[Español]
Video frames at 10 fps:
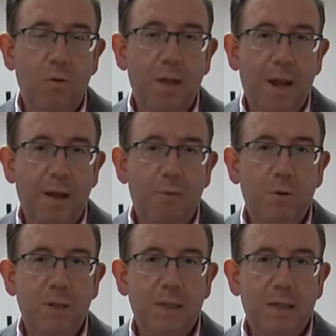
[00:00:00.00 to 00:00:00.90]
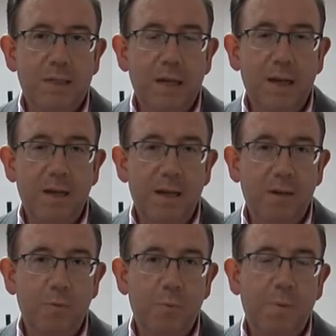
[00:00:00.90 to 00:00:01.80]
de la labor intensa que el
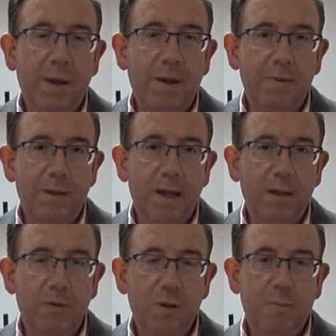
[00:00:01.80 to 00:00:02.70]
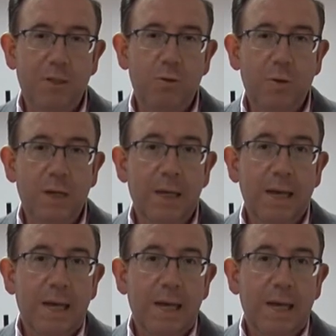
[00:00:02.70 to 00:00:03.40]
grupo parlamentario del PSOE